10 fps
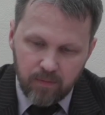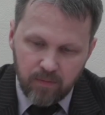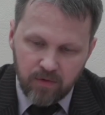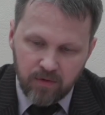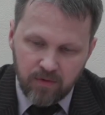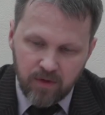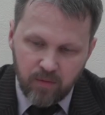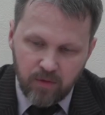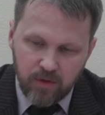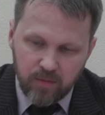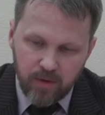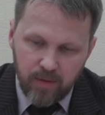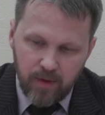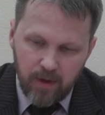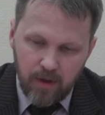полного коммунизма.
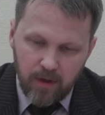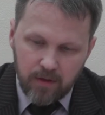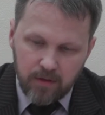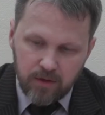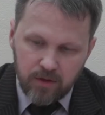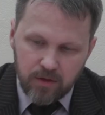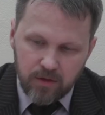Значит,